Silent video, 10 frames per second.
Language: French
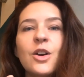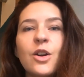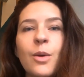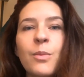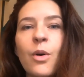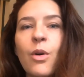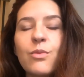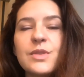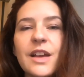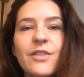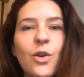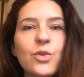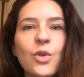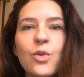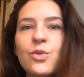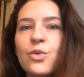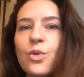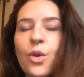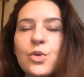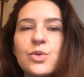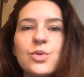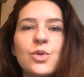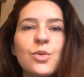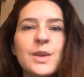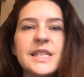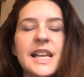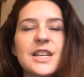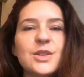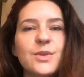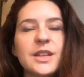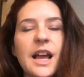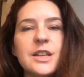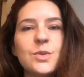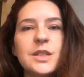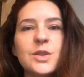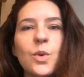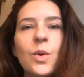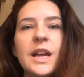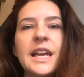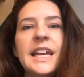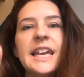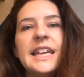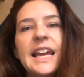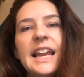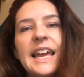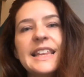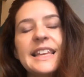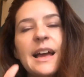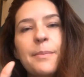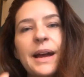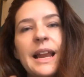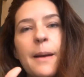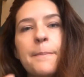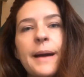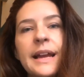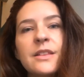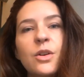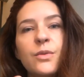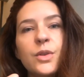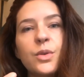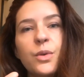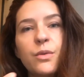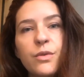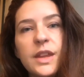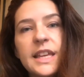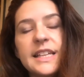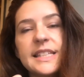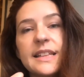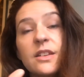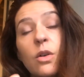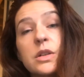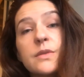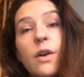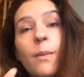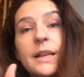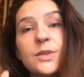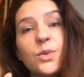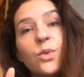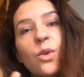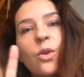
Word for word: comment vous avez entendu, reçu le message de votre intuition et quel a été après l'impact dans votre vie et cette transformation,